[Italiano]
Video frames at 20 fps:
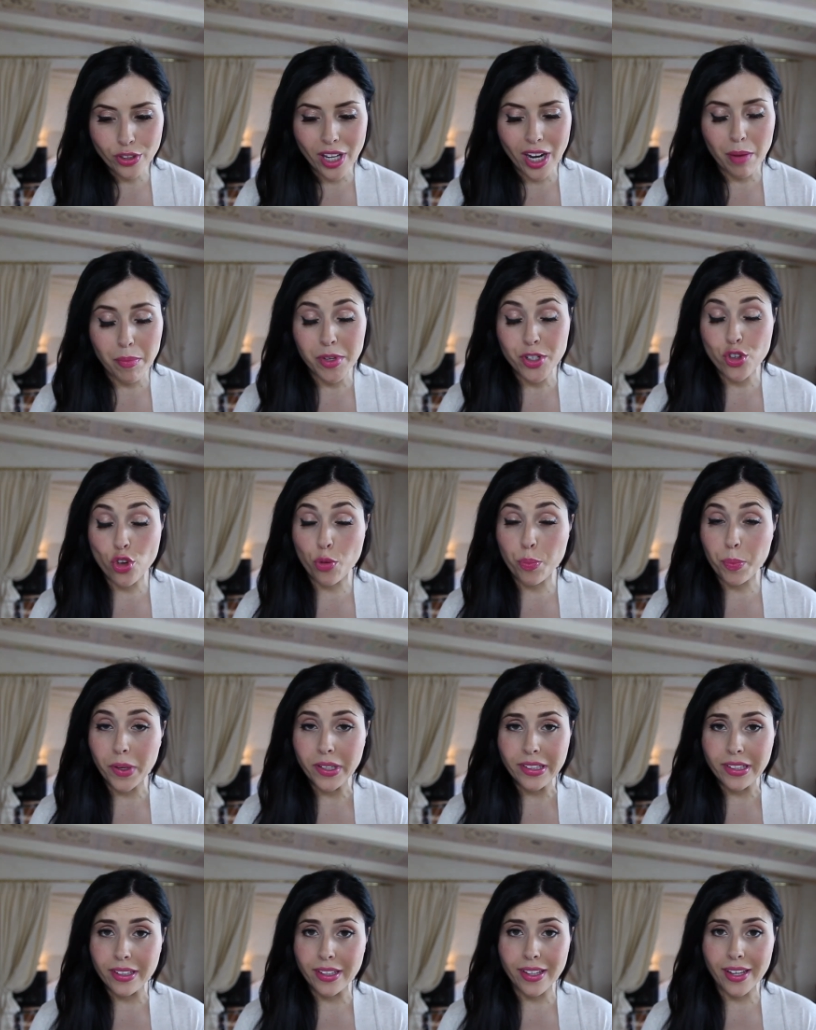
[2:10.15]
Nella maggior
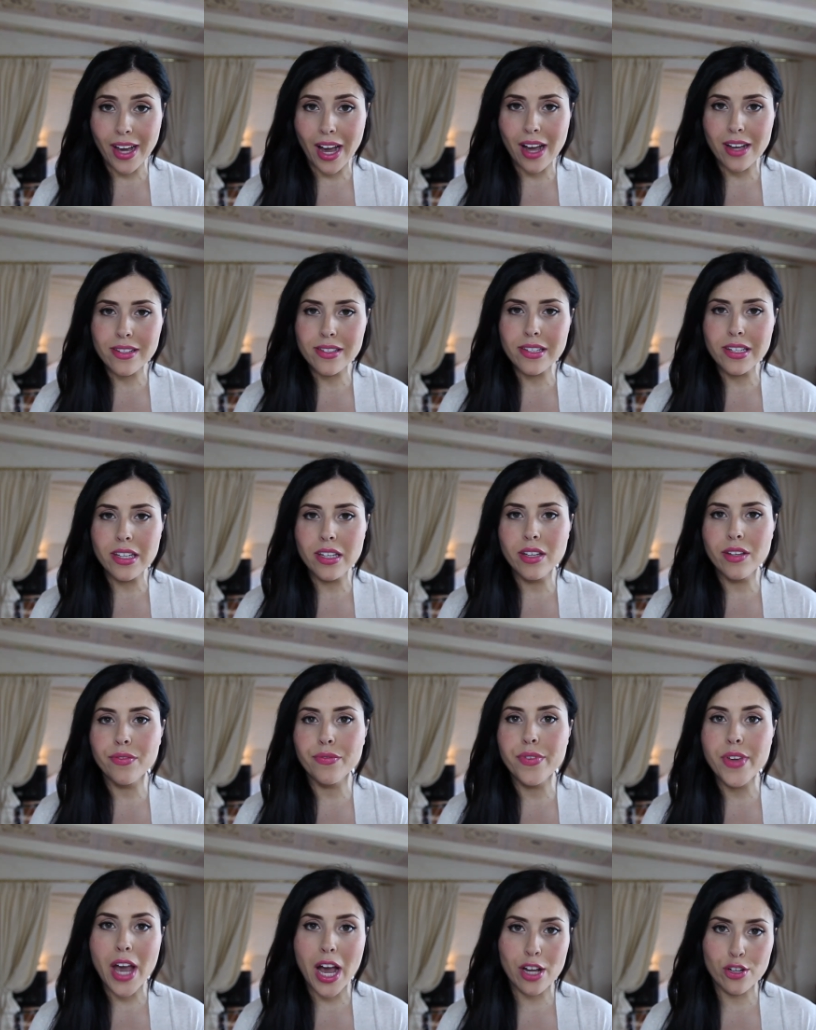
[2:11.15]
parte dei casi
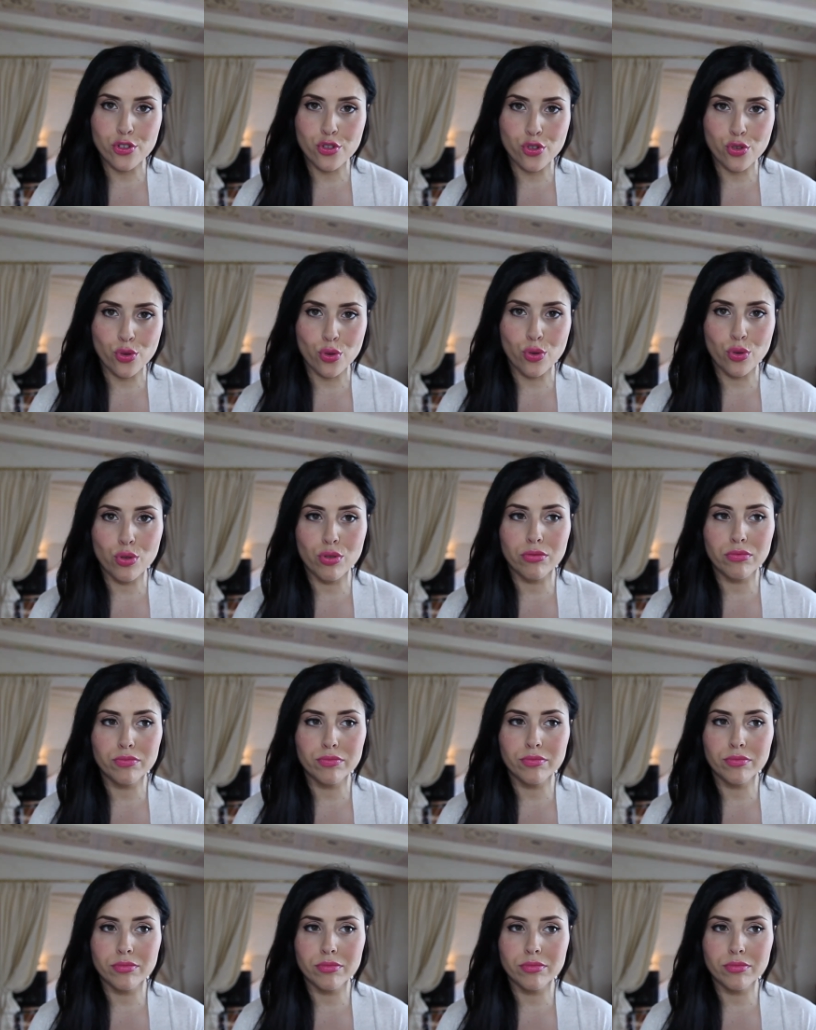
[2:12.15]
viaggio